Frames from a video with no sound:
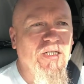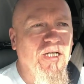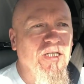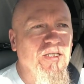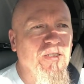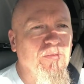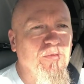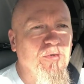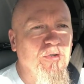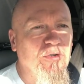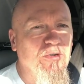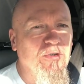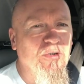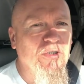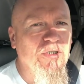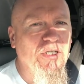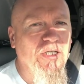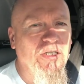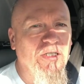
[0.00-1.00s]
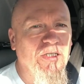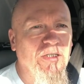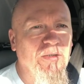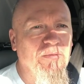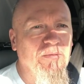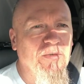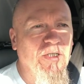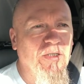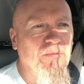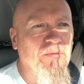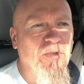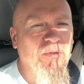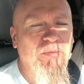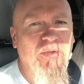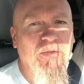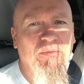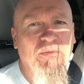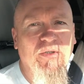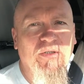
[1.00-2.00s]
странным то, что делаем, там,
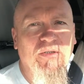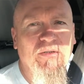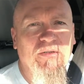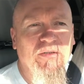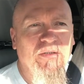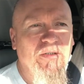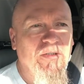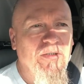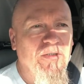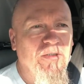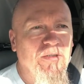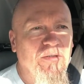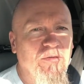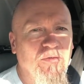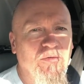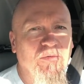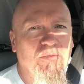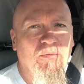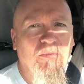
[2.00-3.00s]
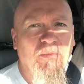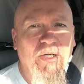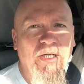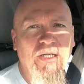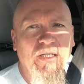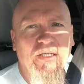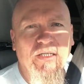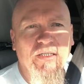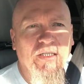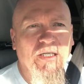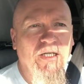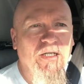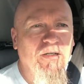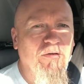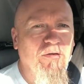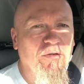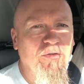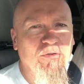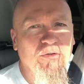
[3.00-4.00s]
например, ну, мы, когда я
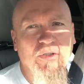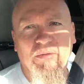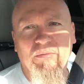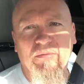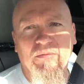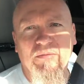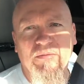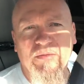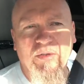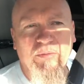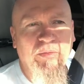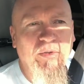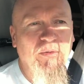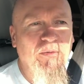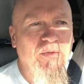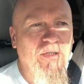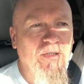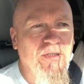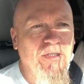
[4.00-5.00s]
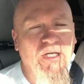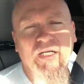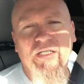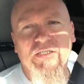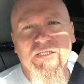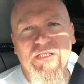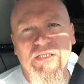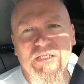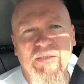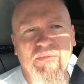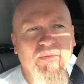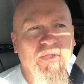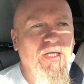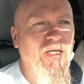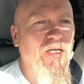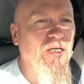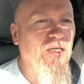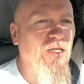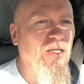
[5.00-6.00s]
говорю, там, например, наша
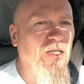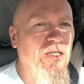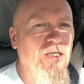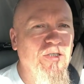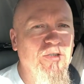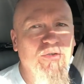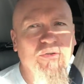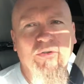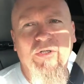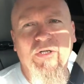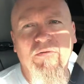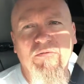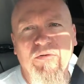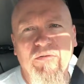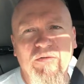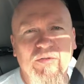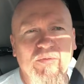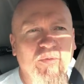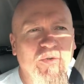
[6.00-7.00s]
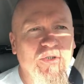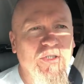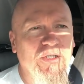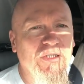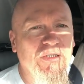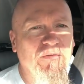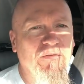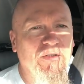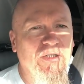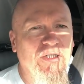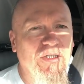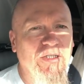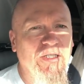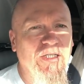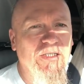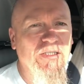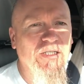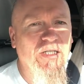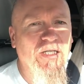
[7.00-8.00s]
семья или еще кого вы смотрите в
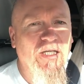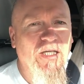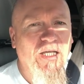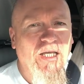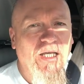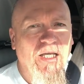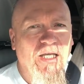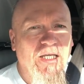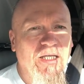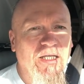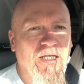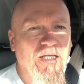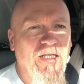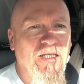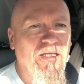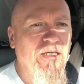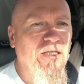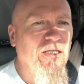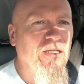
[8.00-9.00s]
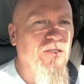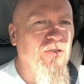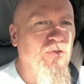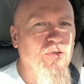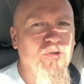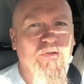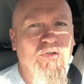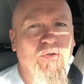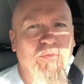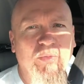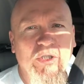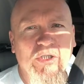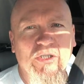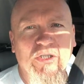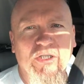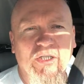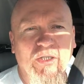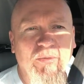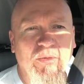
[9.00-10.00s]
интернете, или тот, кто
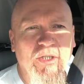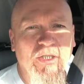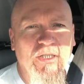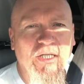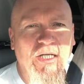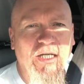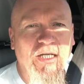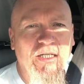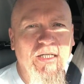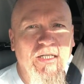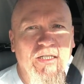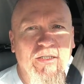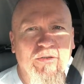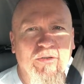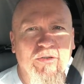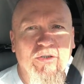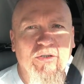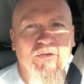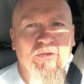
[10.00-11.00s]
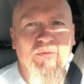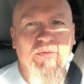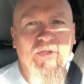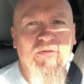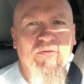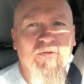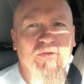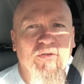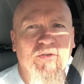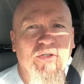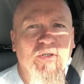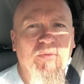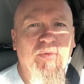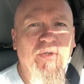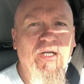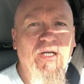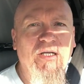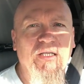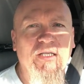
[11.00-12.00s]
пишет комментарии, кто-то думает, вот он
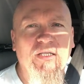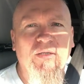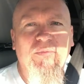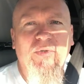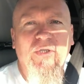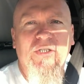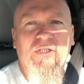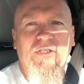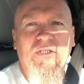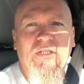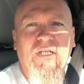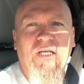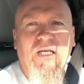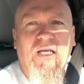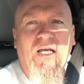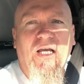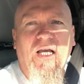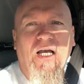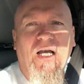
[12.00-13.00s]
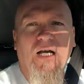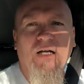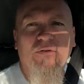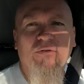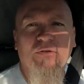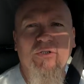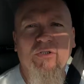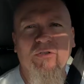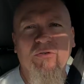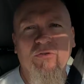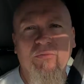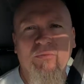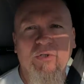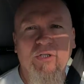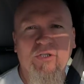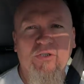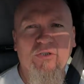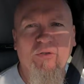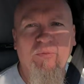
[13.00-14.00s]
неправильно пишет – а кто-то
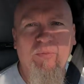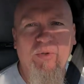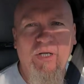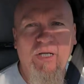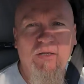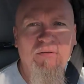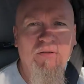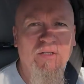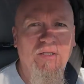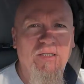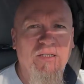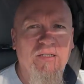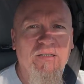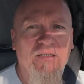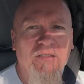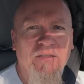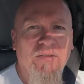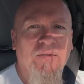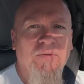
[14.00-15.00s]
думает, что правильно.